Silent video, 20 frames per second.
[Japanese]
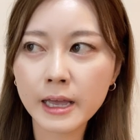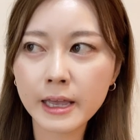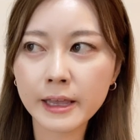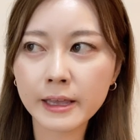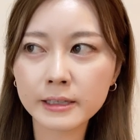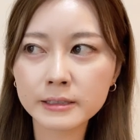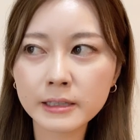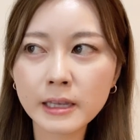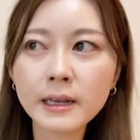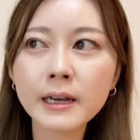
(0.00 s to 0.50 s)

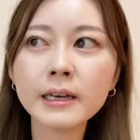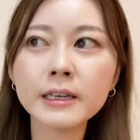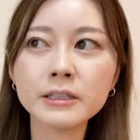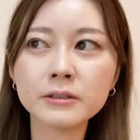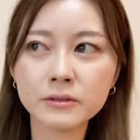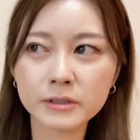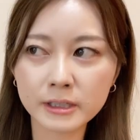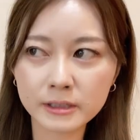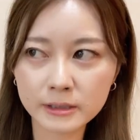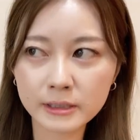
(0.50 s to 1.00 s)
え世界
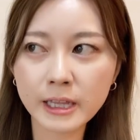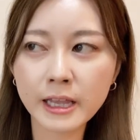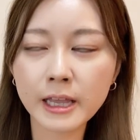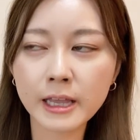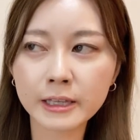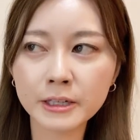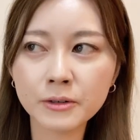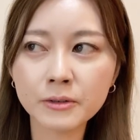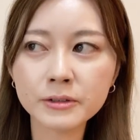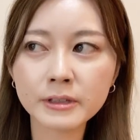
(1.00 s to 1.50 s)
のです
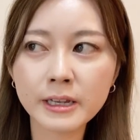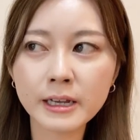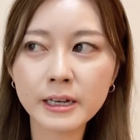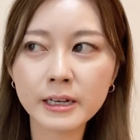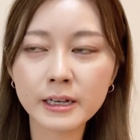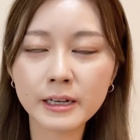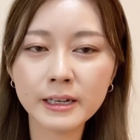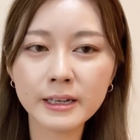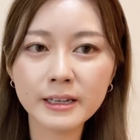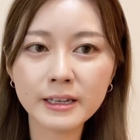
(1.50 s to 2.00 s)
ね、いろん
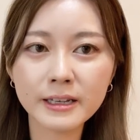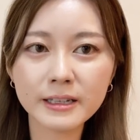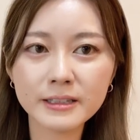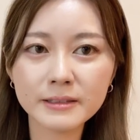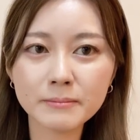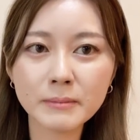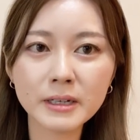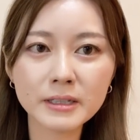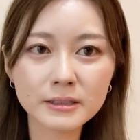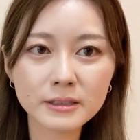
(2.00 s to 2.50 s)
な
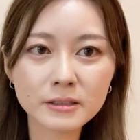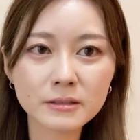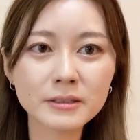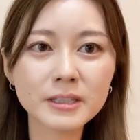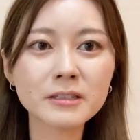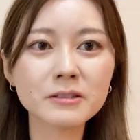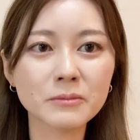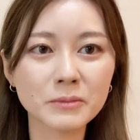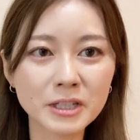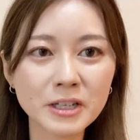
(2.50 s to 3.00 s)
まあ、少
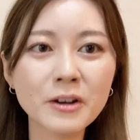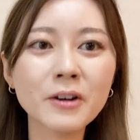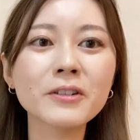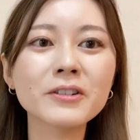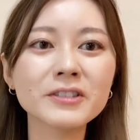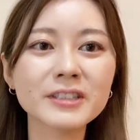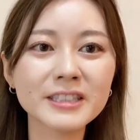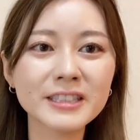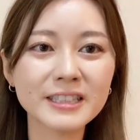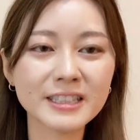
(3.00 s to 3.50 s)
なくとも日
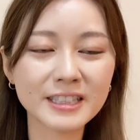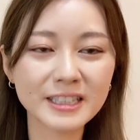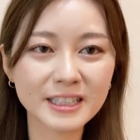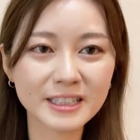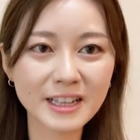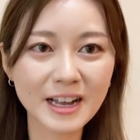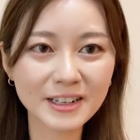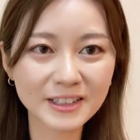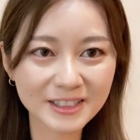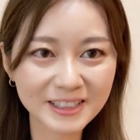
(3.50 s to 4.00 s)
本
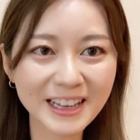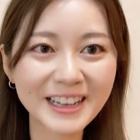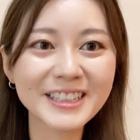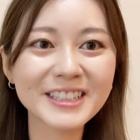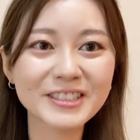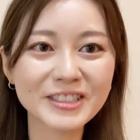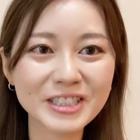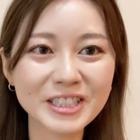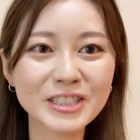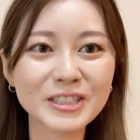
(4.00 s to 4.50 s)
にたくさ
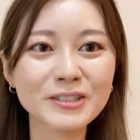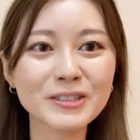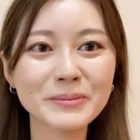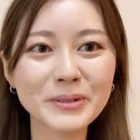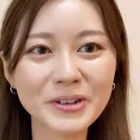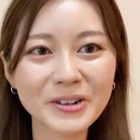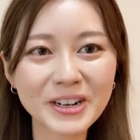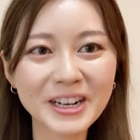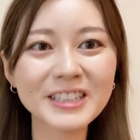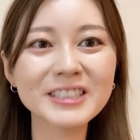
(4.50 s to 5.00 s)
んいる歯周
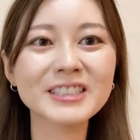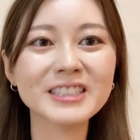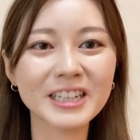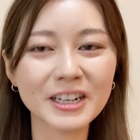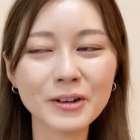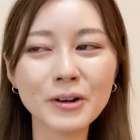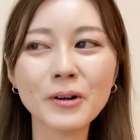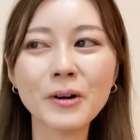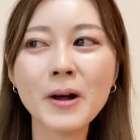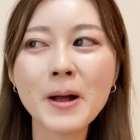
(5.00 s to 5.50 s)
病患
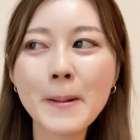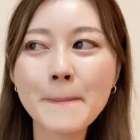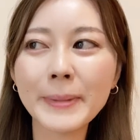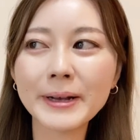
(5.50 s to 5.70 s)
者を、